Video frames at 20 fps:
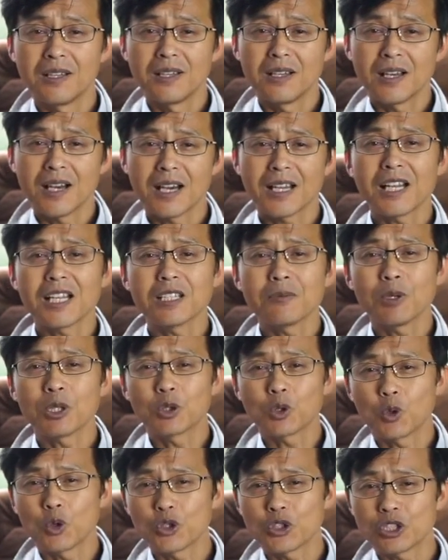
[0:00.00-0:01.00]
하나님의
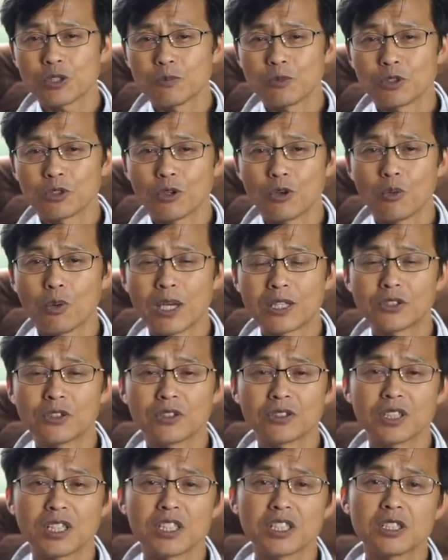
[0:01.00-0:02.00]
도우심으로
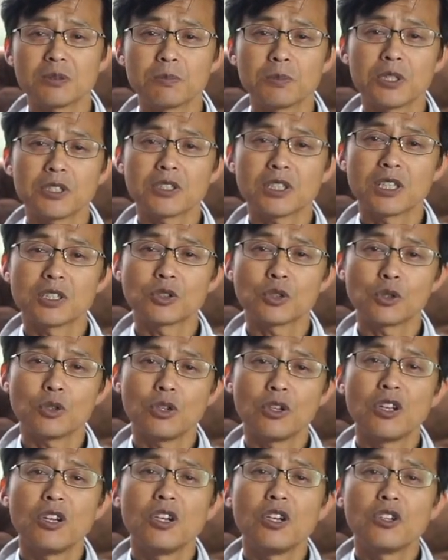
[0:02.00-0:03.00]
완성된 시편 찬송을
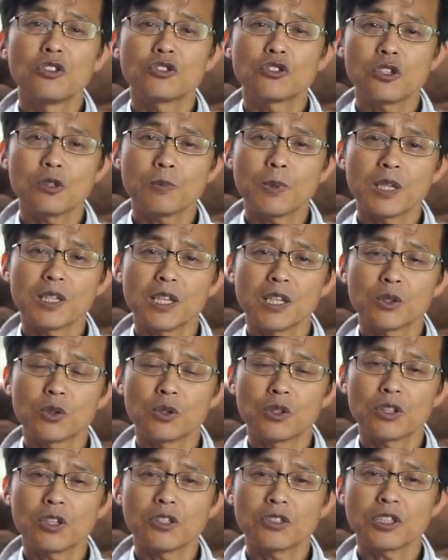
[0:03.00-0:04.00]

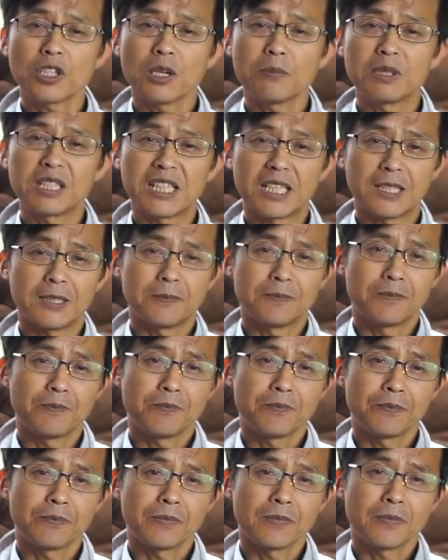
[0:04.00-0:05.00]
출판하기로 결정합니다.
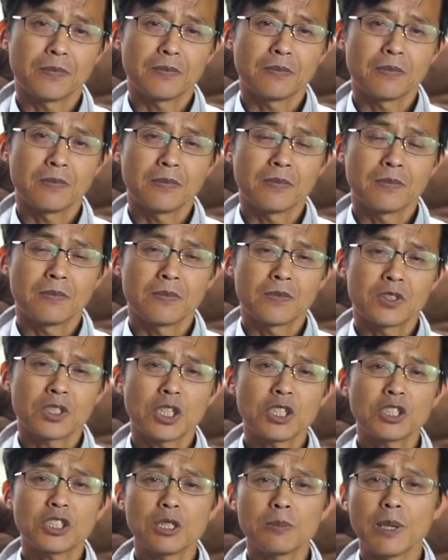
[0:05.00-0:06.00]

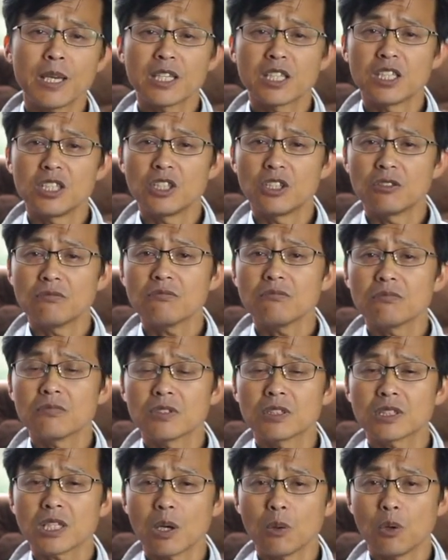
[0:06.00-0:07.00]
1702년
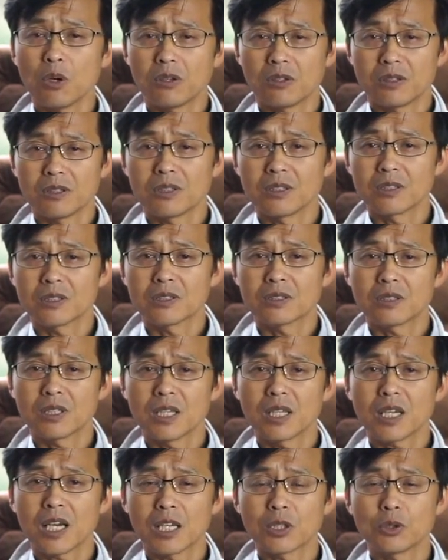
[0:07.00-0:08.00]
4월
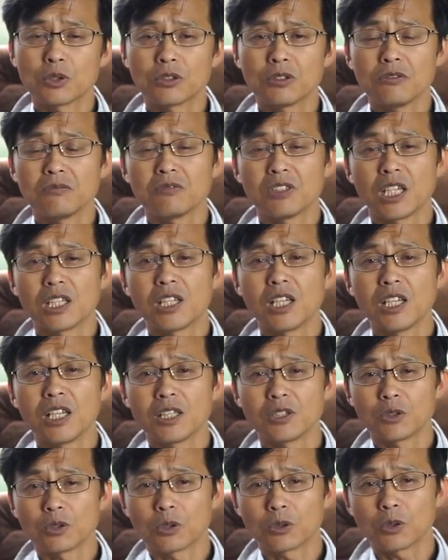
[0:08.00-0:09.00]
그의 가족은
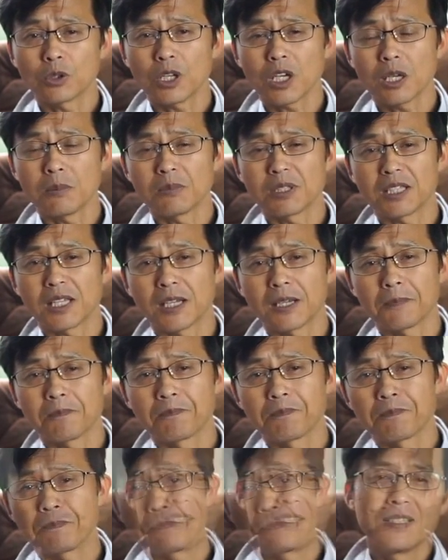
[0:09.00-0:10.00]
네덜란드로 돌아갑니다.
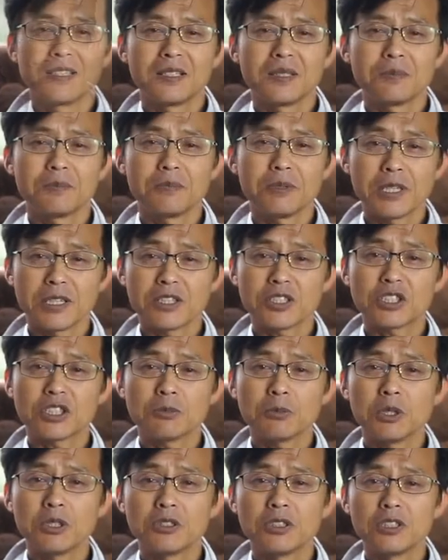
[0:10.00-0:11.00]
피에르
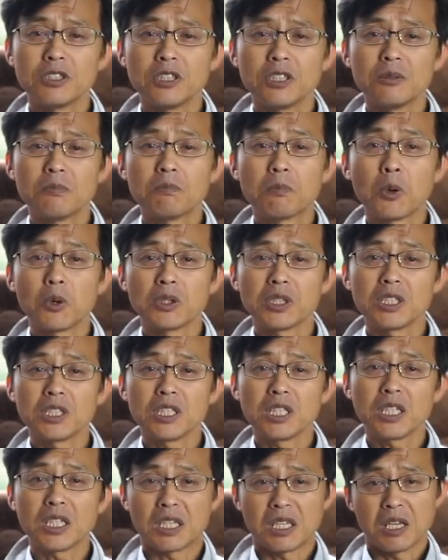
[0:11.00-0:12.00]
시먼드는
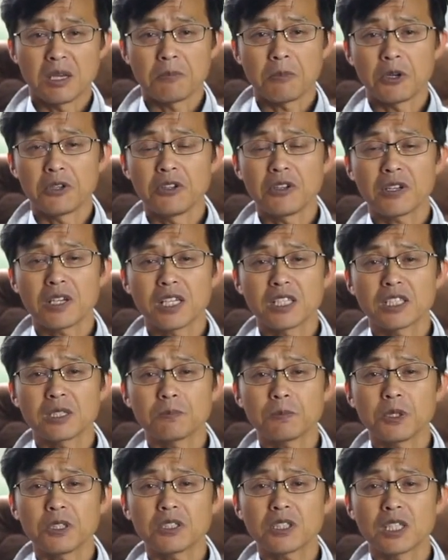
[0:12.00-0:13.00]
본인이 번역한
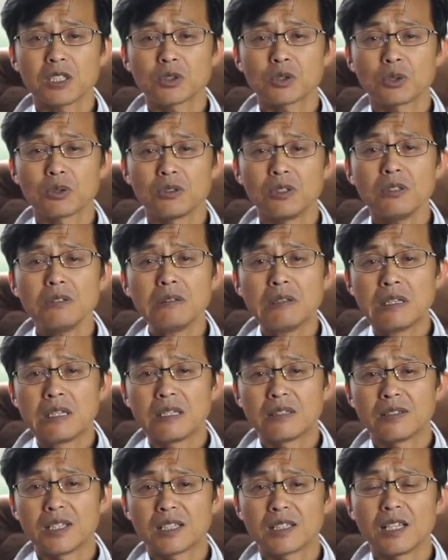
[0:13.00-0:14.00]
시편 찬송을
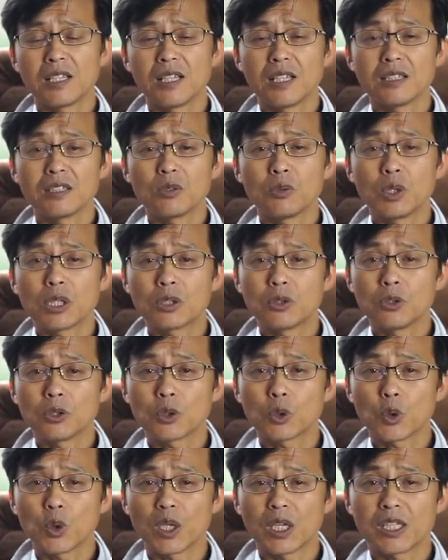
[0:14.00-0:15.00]
네덜란드 위그너
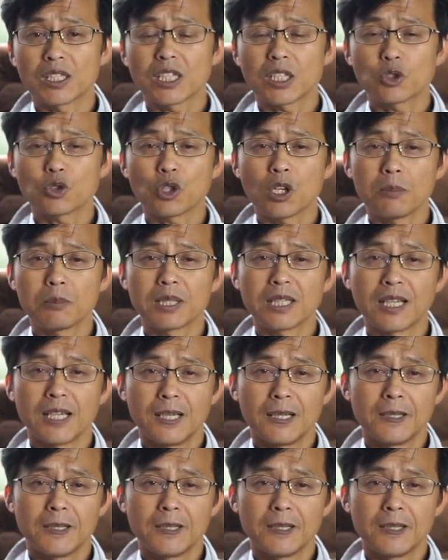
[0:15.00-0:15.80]
교회에 제출합니다.